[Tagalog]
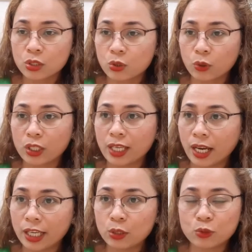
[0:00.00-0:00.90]
So,
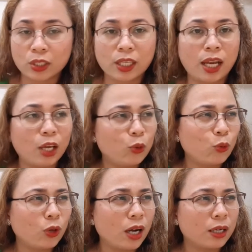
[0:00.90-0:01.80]
hinahide ko sa dahil ayaw
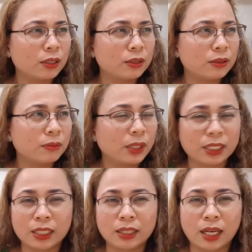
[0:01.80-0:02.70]
ko nga
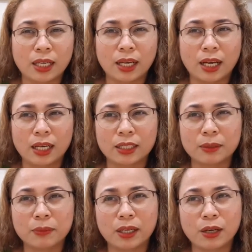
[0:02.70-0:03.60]
makita ng
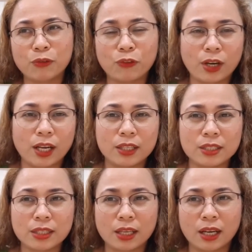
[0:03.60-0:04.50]
aking mga
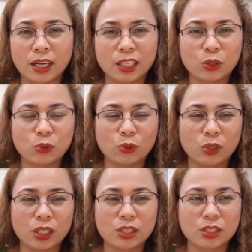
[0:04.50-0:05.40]
friends na ganito
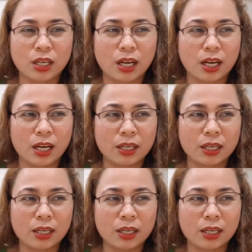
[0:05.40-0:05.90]
na siya